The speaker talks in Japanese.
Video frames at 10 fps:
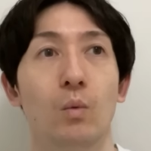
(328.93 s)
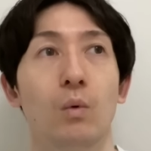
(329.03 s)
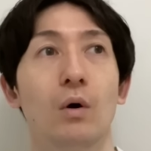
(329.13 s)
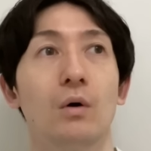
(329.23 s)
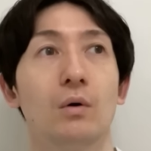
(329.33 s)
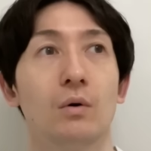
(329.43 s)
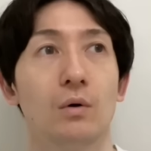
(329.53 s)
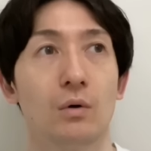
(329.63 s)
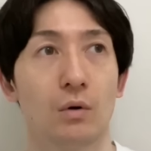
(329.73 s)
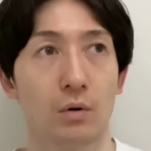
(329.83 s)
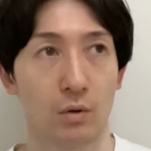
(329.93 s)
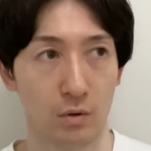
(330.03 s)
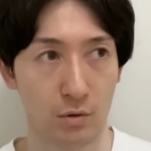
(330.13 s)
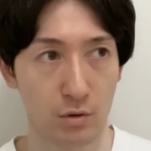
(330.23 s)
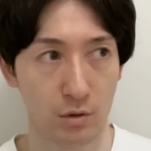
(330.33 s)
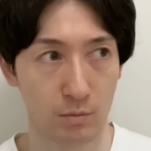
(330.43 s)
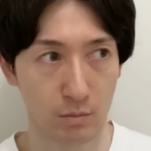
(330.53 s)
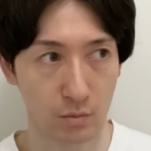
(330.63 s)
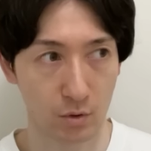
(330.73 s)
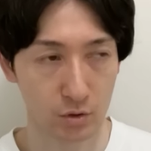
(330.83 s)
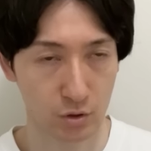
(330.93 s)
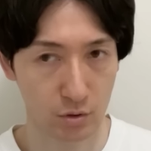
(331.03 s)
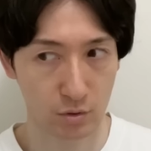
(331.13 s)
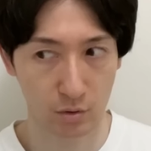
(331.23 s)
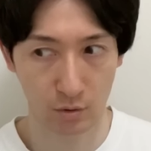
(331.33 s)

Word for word: あ、わかりました。